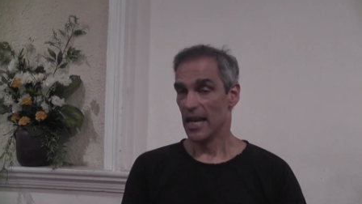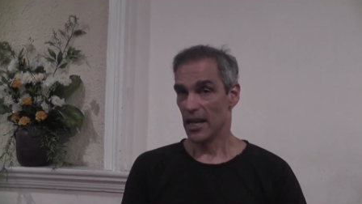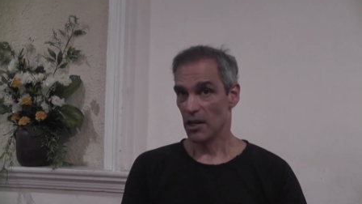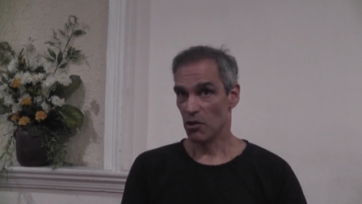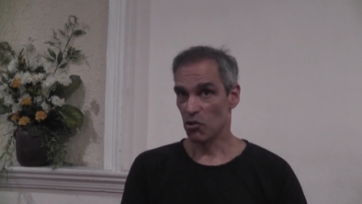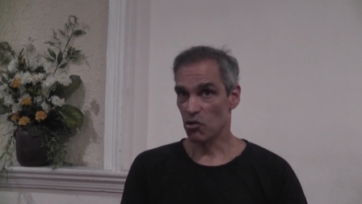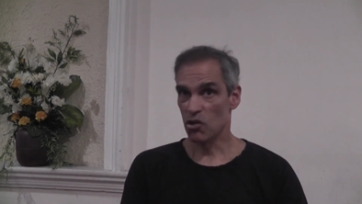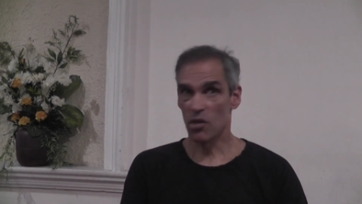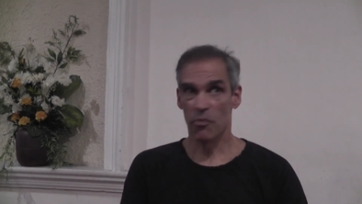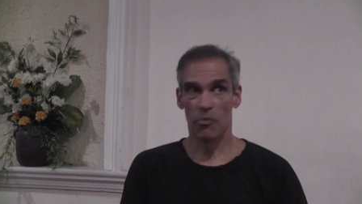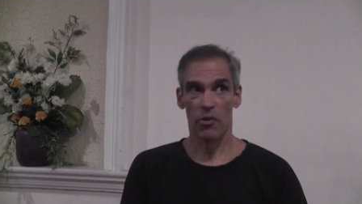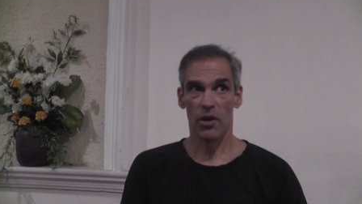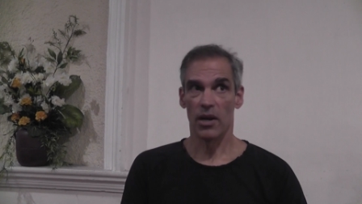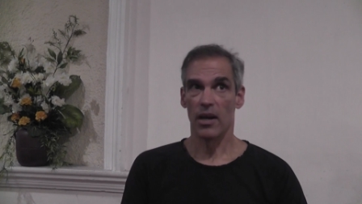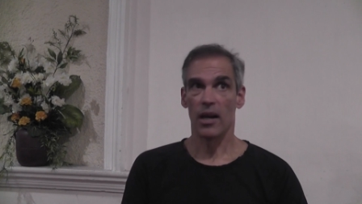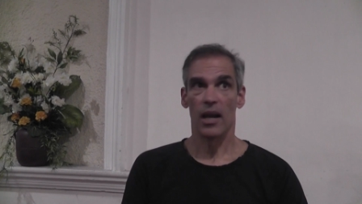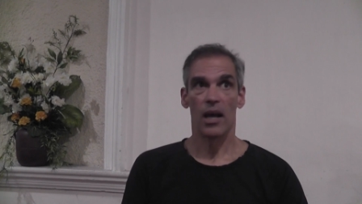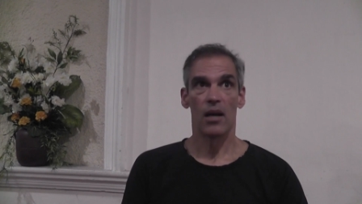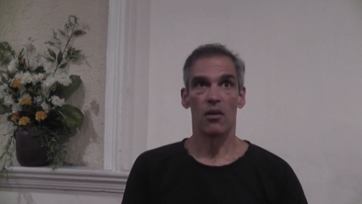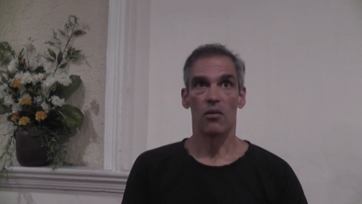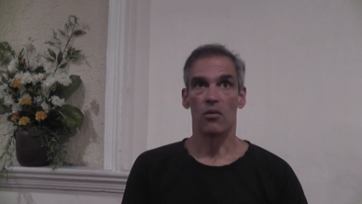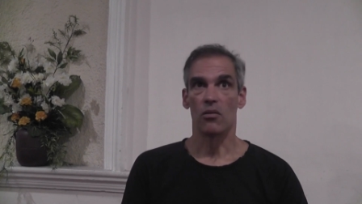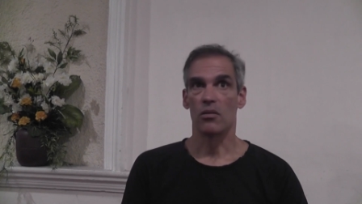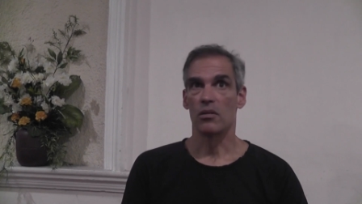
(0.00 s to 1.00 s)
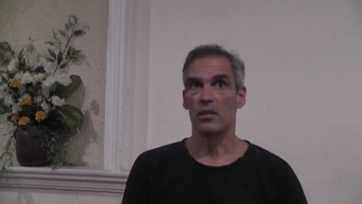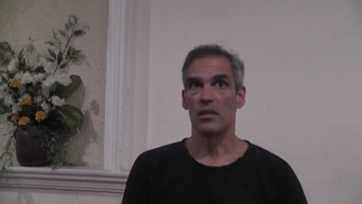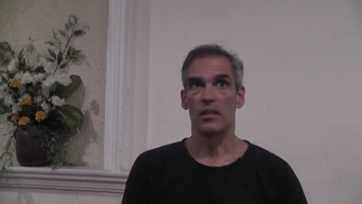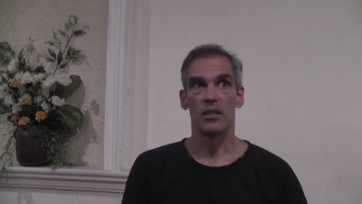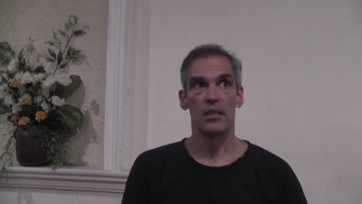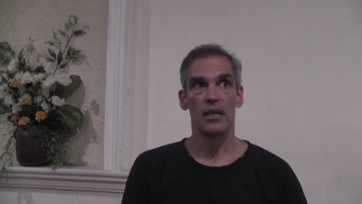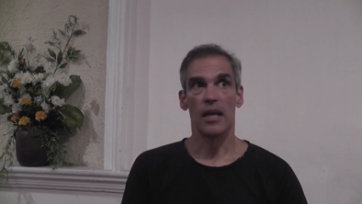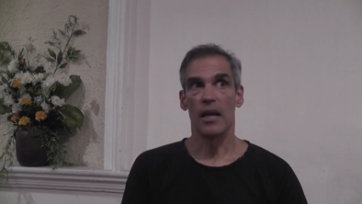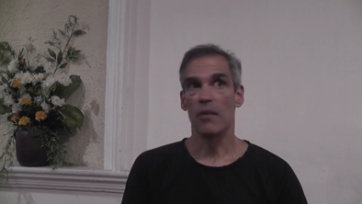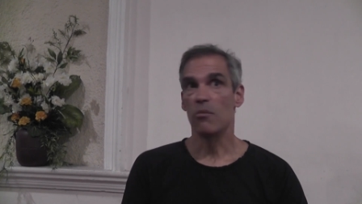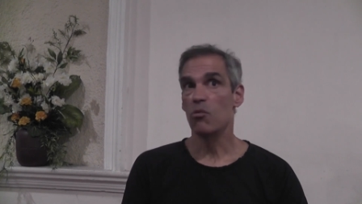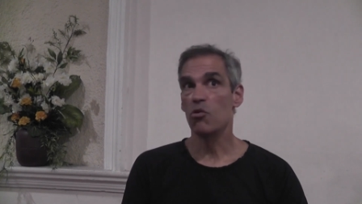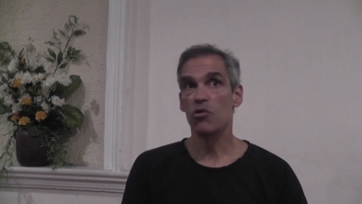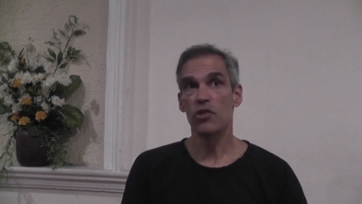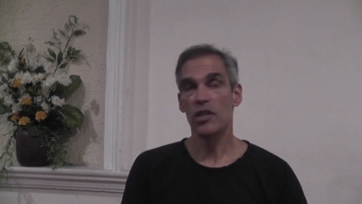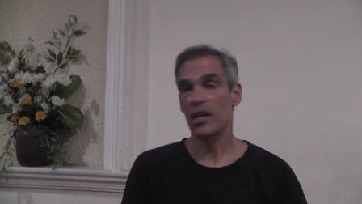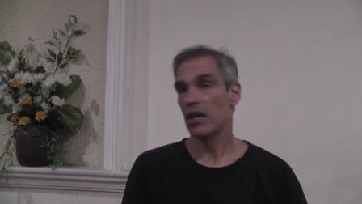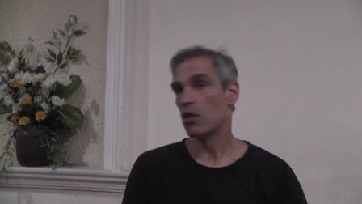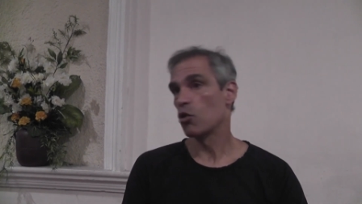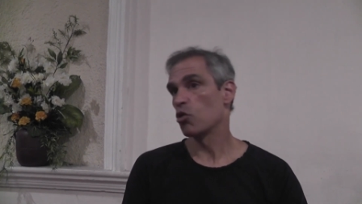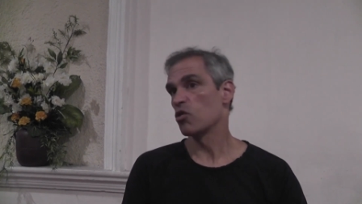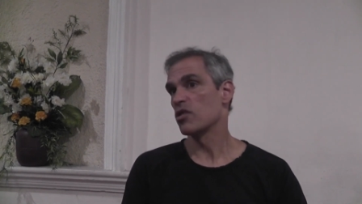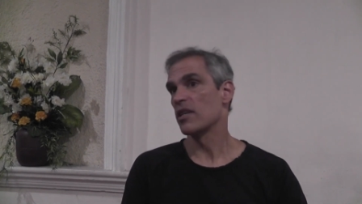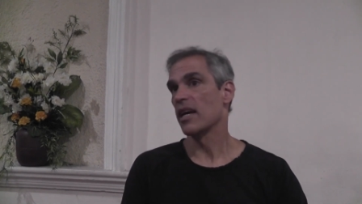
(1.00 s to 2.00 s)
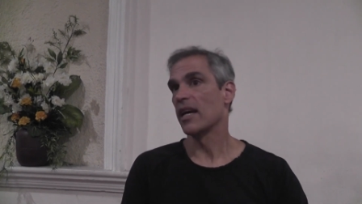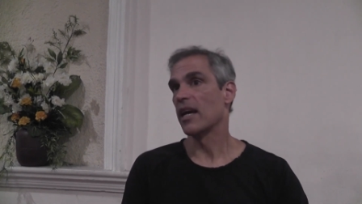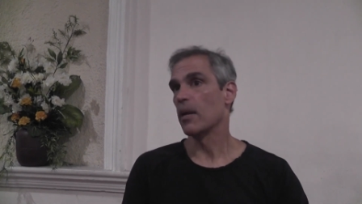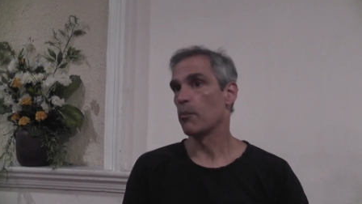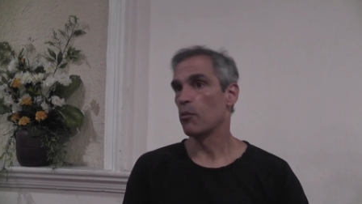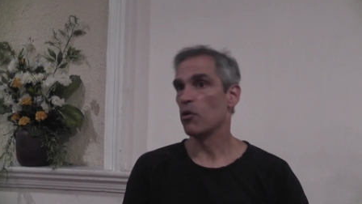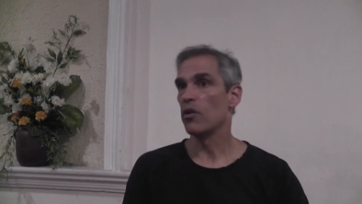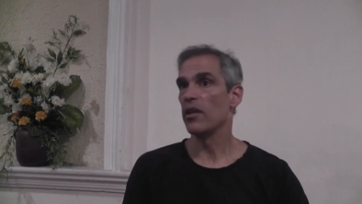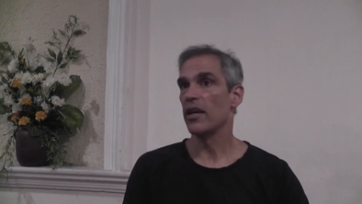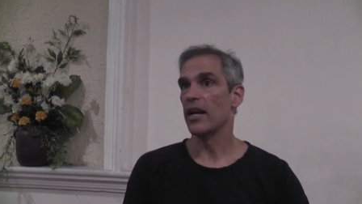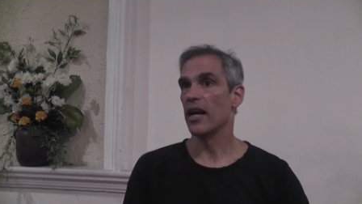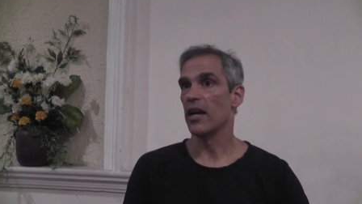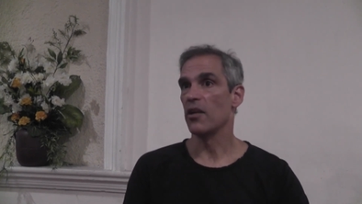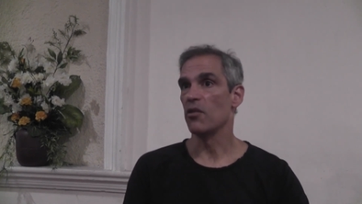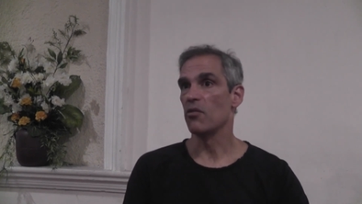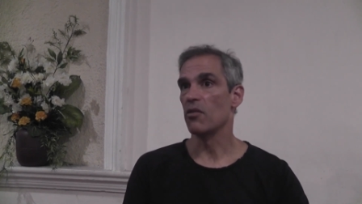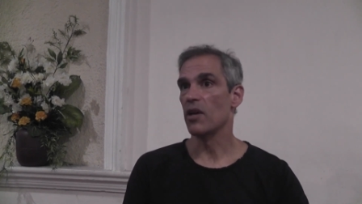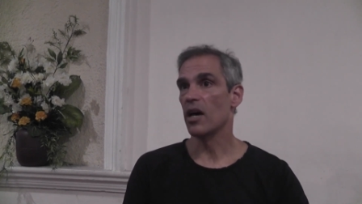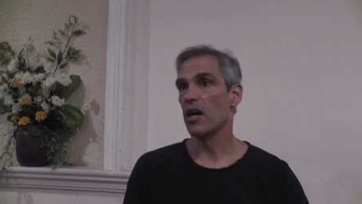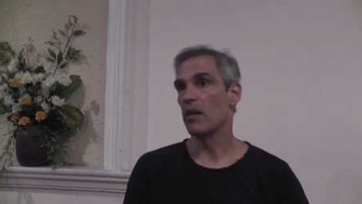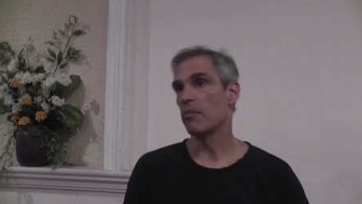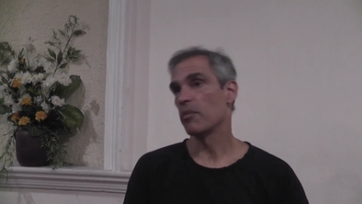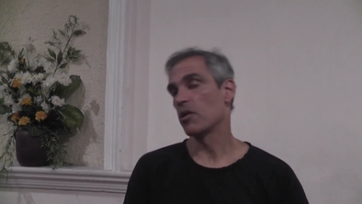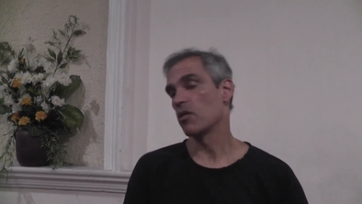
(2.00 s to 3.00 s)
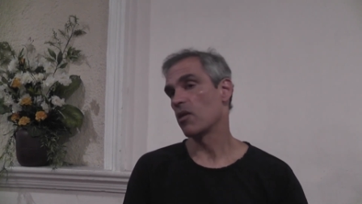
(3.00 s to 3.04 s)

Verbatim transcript: Entonces, pues claro, sí, hay muchas cosas que pueden ayudar,